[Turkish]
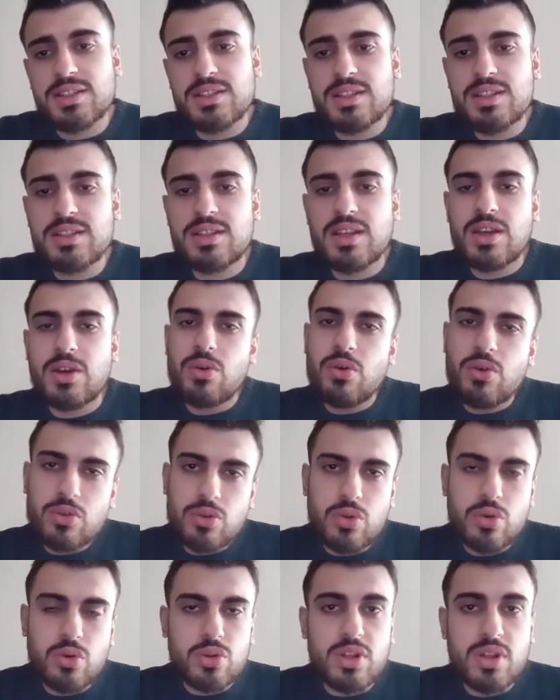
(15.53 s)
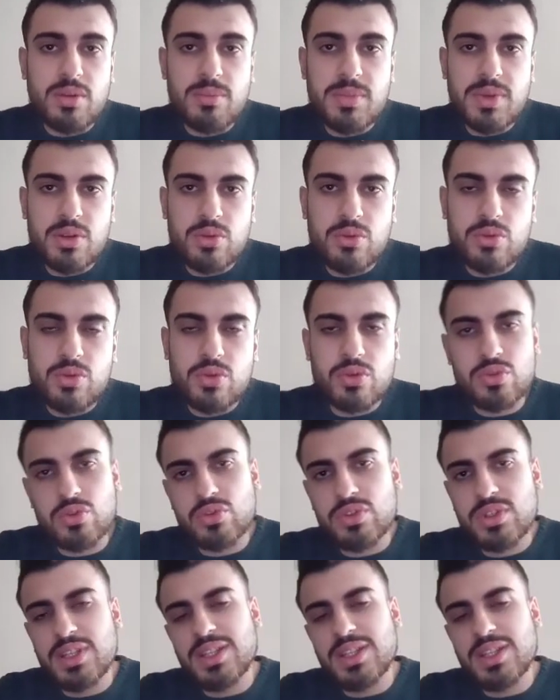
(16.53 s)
siz ortaokuldan beri duyuyorsunuz.